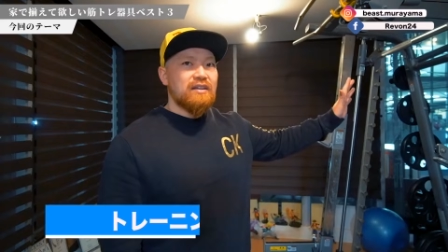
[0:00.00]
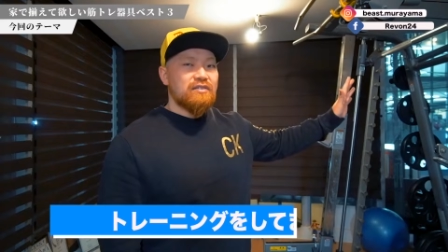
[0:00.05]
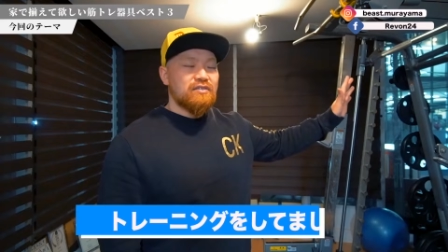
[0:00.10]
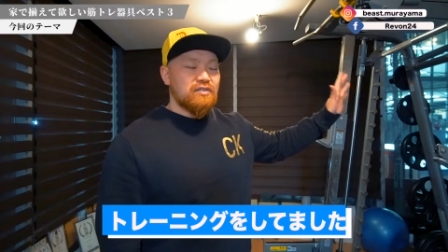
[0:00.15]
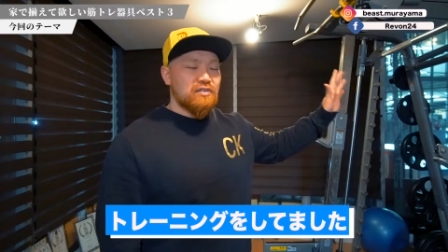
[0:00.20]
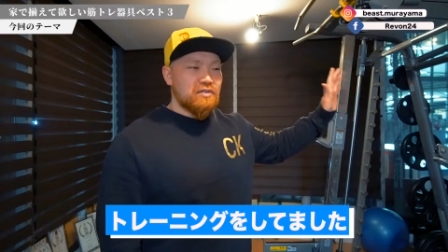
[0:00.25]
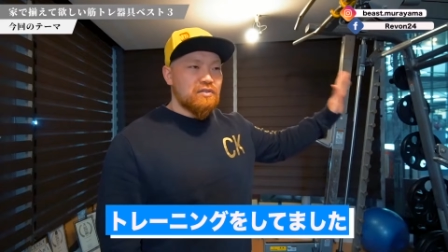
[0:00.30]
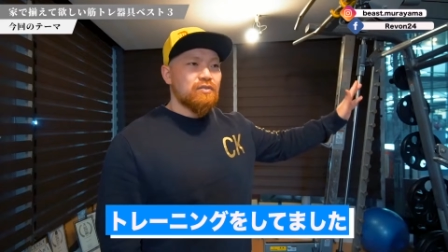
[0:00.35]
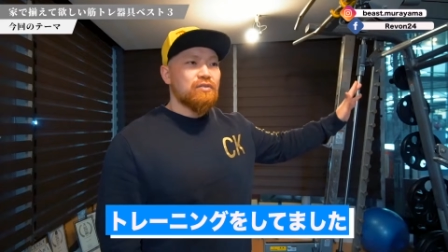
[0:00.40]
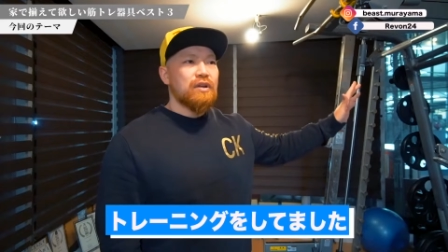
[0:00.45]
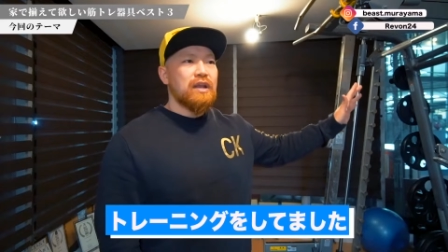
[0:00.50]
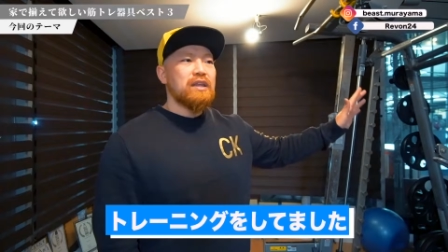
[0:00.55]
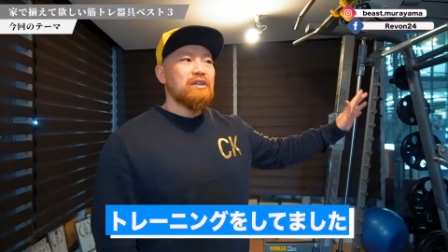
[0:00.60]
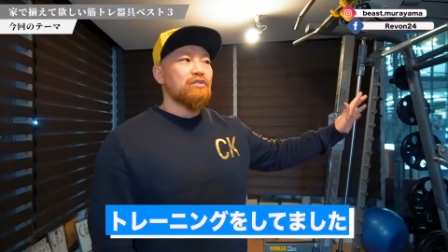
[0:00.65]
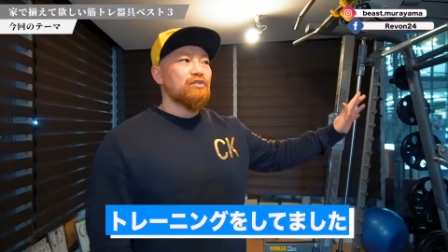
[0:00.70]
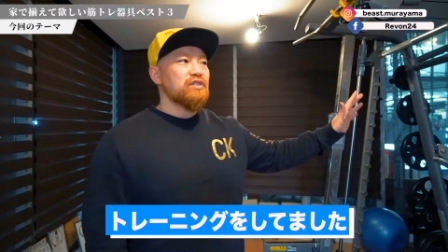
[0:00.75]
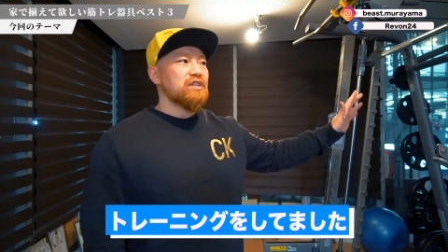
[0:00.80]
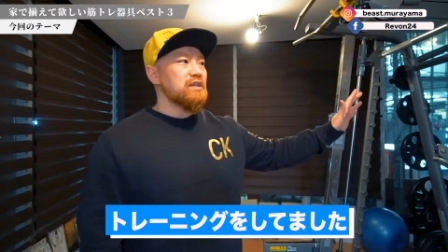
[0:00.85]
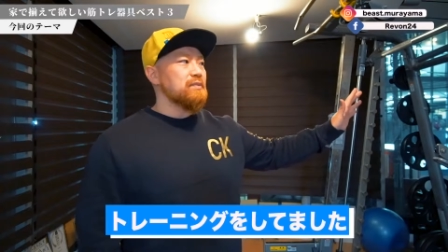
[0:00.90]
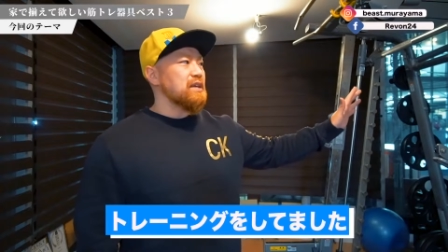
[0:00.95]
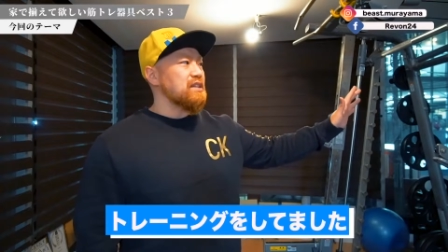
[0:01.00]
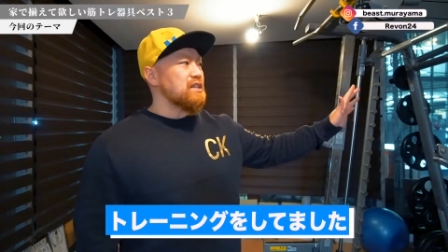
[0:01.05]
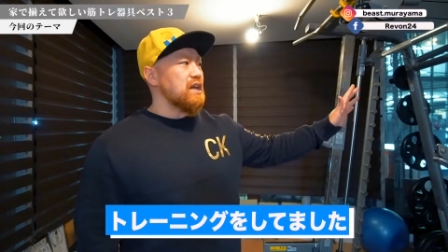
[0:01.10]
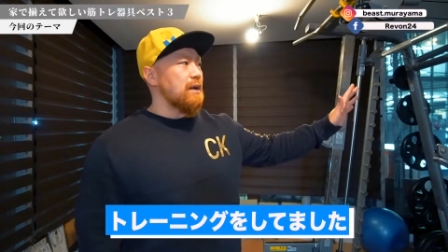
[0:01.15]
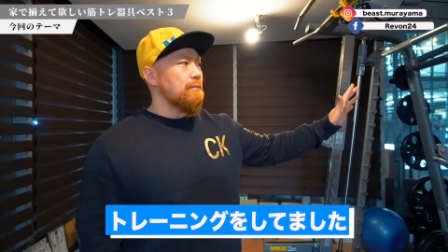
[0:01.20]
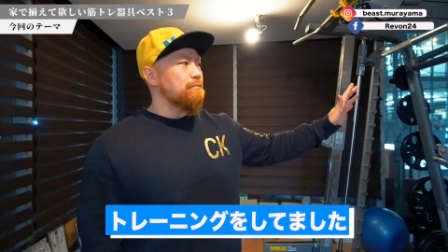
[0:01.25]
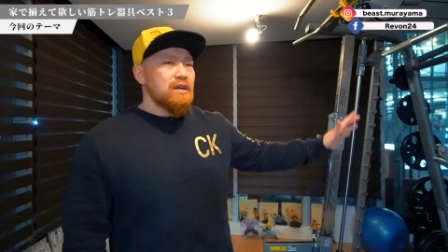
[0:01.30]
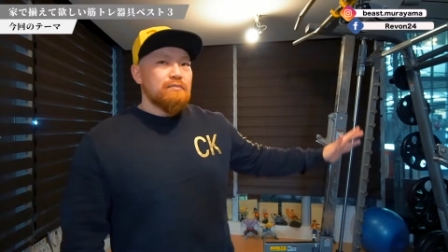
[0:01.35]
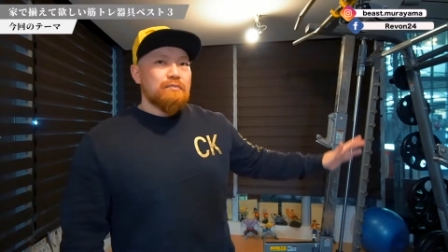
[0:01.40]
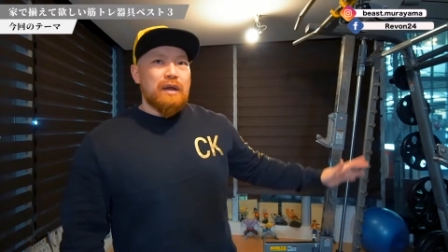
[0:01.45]
ずっとトレーニングをしていまし
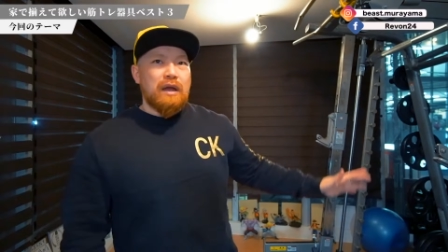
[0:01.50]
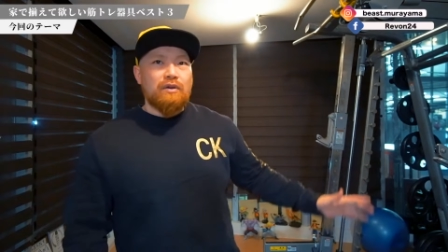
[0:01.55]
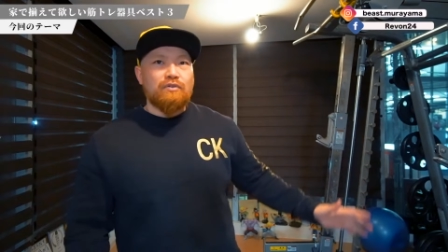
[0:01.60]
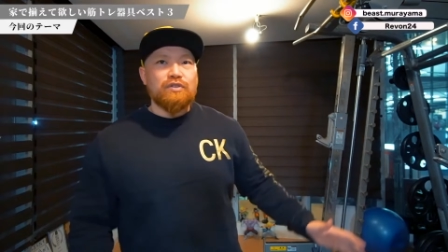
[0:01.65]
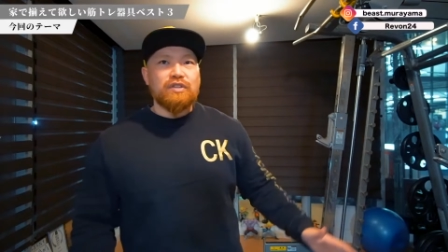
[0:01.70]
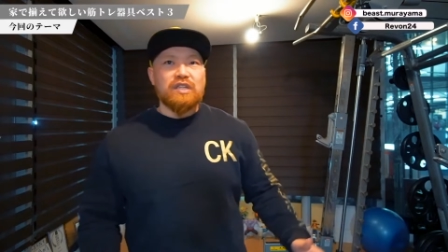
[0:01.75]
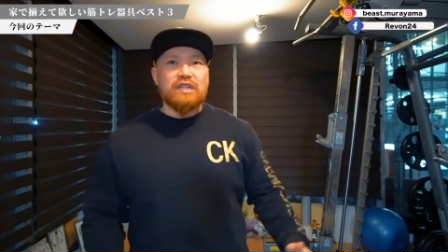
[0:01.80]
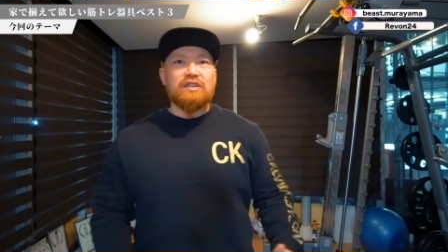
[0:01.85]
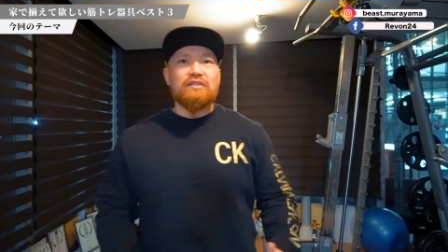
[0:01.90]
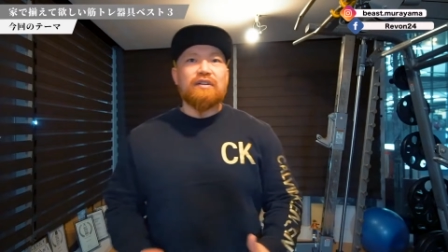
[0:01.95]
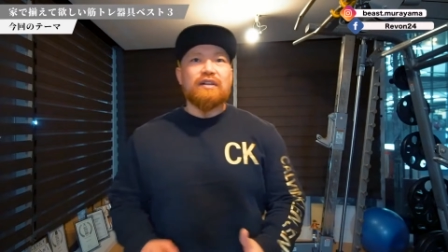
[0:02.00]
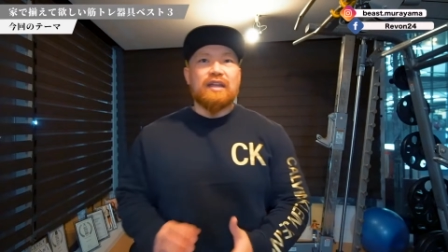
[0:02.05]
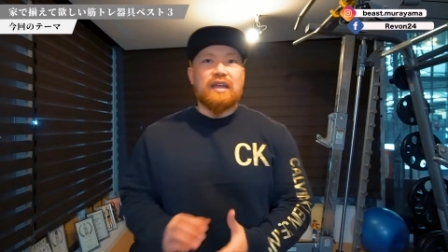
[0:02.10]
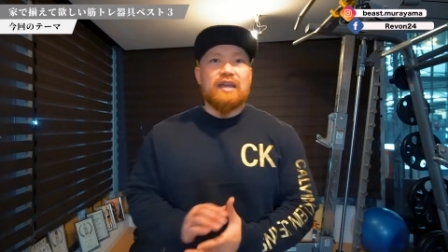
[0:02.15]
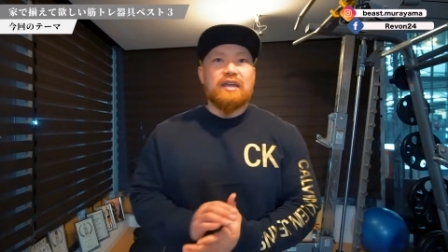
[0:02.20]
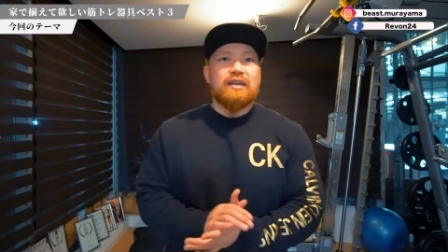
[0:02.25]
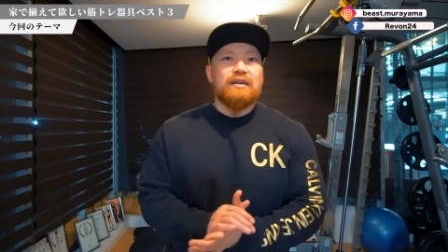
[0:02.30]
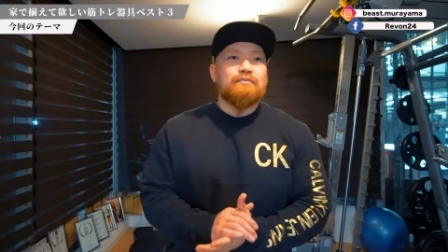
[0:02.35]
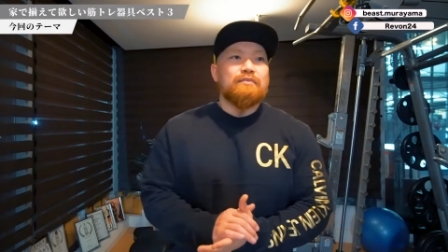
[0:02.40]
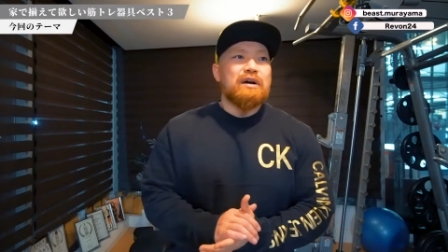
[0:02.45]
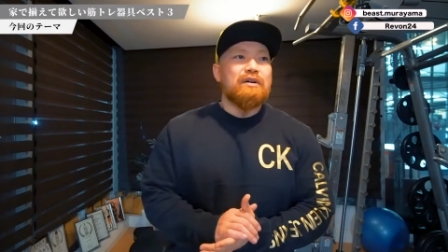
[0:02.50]
た。まあ、うちにはね、